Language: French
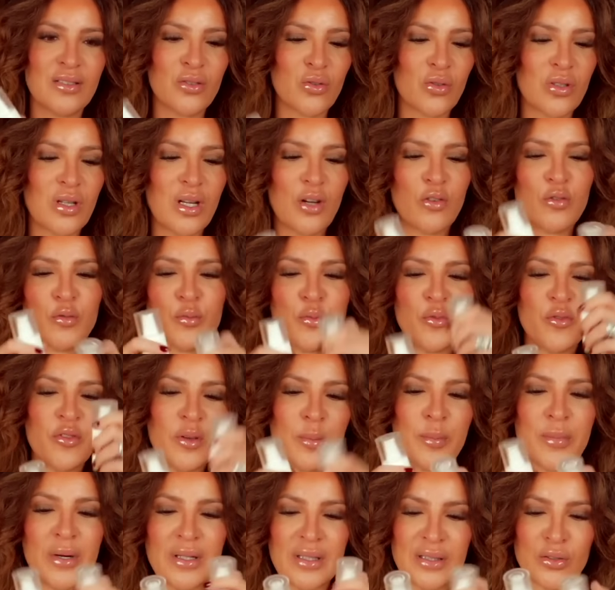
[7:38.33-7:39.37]
Donc là, vous
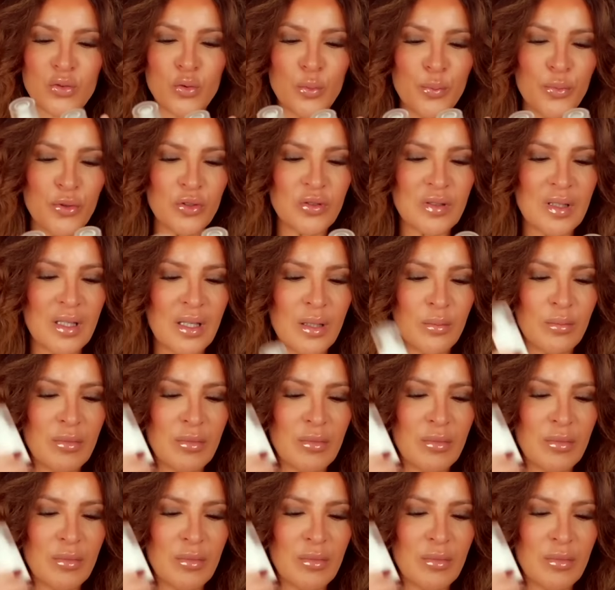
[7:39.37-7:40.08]
pouvez pas les sous-peser,